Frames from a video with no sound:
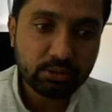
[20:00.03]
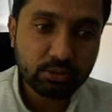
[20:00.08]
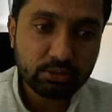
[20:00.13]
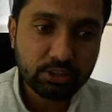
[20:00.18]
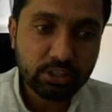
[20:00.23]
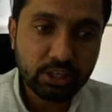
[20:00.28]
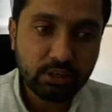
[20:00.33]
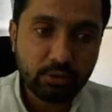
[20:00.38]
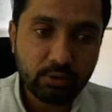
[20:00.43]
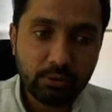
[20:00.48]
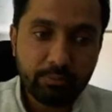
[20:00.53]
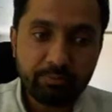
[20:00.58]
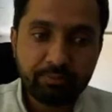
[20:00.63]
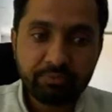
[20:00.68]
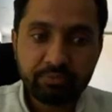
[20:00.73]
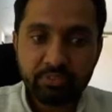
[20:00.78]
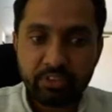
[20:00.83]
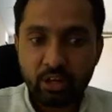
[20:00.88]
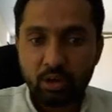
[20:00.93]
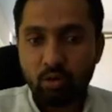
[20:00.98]
కృత్యాల్లో
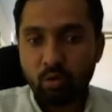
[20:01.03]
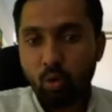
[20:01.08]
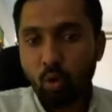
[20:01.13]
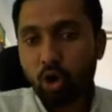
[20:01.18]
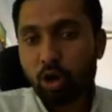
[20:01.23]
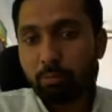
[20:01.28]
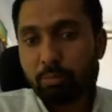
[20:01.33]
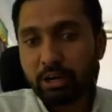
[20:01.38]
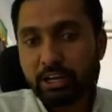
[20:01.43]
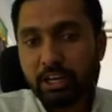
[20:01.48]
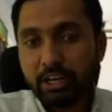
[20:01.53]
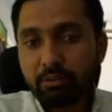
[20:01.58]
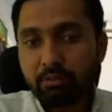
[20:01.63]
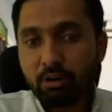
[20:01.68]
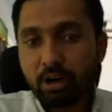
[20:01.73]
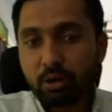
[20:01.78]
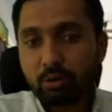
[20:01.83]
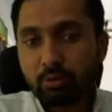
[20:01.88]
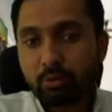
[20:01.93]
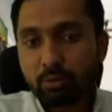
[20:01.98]
ఒక పనిని
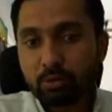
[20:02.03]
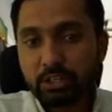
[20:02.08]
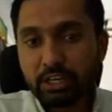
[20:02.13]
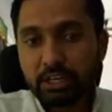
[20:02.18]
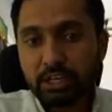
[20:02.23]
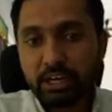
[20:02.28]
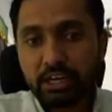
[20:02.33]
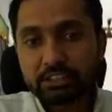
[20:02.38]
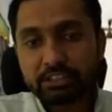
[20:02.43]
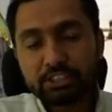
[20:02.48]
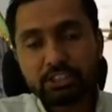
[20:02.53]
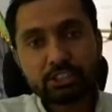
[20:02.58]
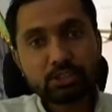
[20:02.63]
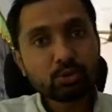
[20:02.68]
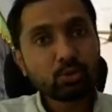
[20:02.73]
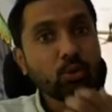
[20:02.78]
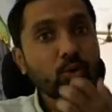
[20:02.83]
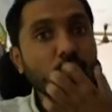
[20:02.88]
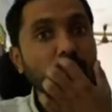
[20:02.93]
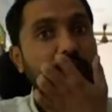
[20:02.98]
వాడు ఒంటరిగా
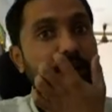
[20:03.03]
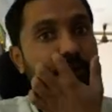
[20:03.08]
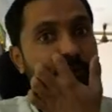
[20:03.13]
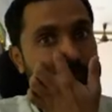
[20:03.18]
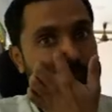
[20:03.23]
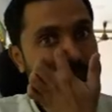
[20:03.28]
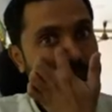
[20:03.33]
చేసుకోలేడు